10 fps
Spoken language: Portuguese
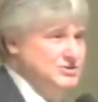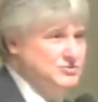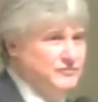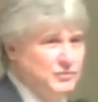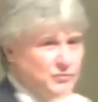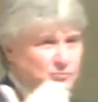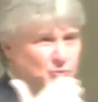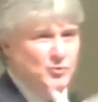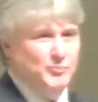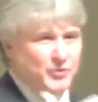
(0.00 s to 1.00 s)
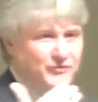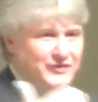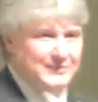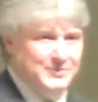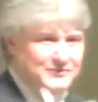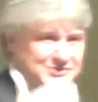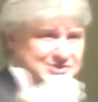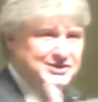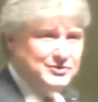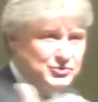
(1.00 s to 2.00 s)
isso, vou comprovar para
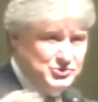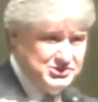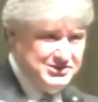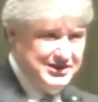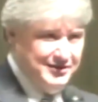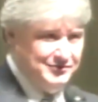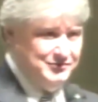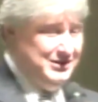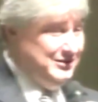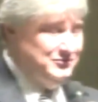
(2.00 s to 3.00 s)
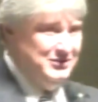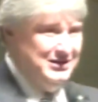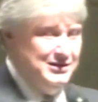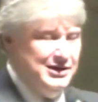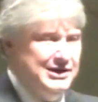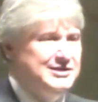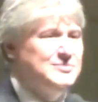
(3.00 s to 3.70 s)
você que eu estou certo. Não, é